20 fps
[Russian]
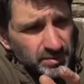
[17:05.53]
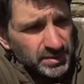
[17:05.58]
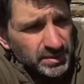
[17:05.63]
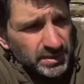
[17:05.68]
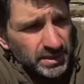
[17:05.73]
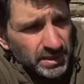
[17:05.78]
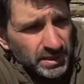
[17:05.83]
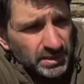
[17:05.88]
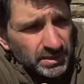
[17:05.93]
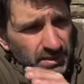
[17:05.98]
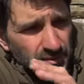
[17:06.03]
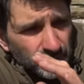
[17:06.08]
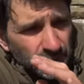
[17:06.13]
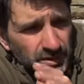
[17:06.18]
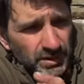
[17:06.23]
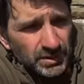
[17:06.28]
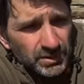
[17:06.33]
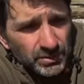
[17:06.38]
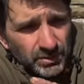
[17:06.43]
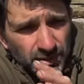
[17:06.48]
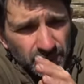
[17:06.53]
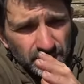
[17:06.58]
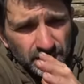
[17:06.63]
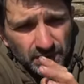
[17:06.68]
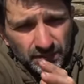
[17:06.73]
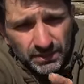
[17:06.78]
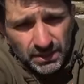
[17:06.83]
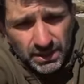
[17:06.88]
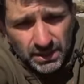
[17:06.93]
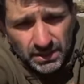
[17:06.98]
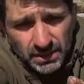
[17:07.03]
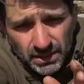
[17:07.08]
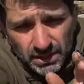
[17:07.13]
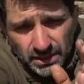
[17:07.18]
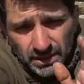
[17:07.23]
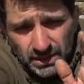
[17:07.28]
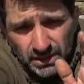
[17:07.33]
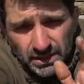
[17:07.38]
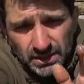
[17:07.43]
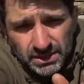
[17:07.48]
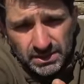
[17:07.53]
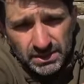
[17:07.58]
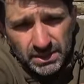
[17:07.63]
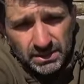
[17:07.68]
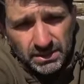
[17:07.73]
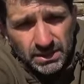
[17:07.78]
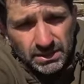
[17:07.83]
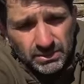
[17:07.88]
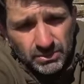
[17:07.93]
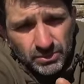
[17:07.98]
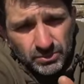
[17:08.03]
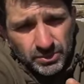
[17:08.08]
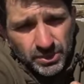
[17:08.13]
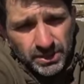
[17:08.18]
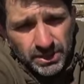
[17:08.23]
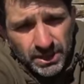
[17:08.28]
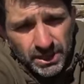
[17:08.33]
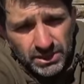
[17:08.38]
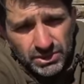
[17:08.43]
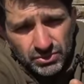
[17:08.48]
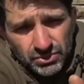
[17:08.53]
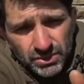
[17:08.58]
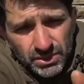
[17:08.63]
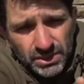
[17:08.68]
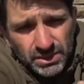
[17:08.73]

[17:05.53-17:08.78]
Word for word: постоянно мониторит давление, и если надо, он подкачивает,